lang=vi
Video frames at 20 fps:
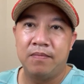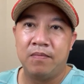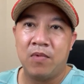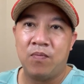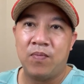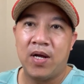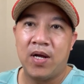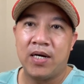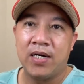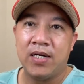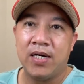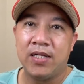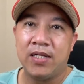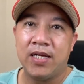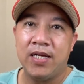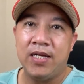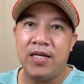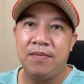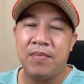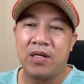Một lần nữa
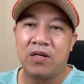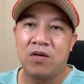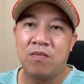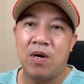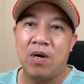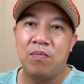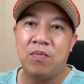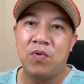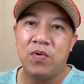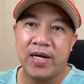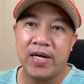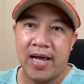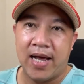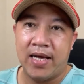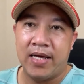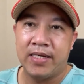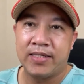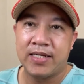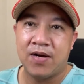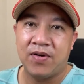thì mình cũng mong muốn
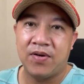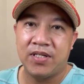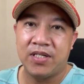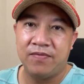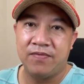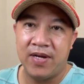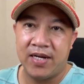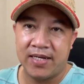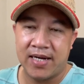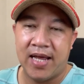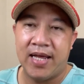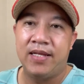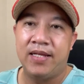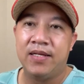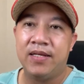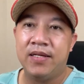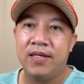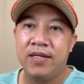rằng sau cái sự việc này,